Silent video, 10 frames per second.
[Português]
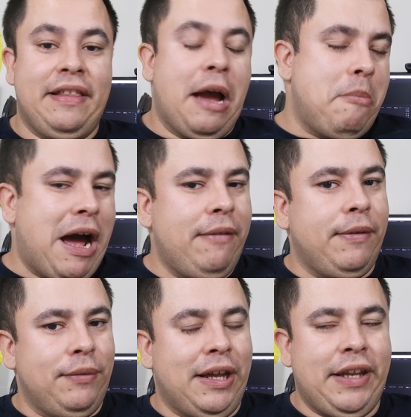da
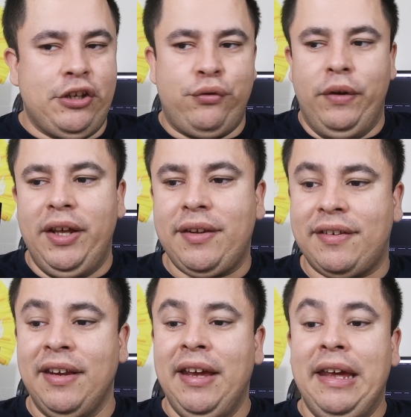Marvel na
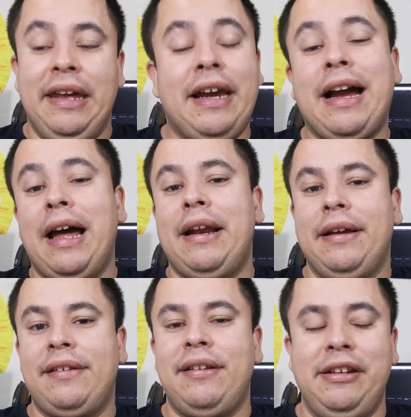Netflix. E,
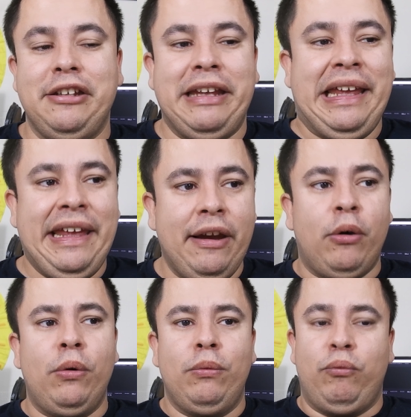cara, assim,
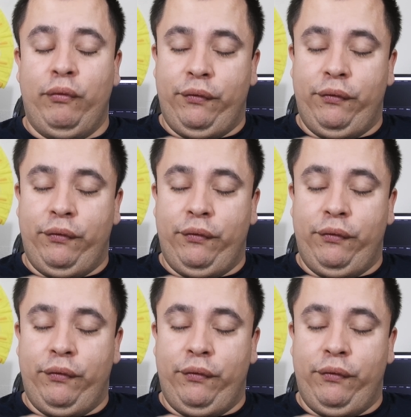eu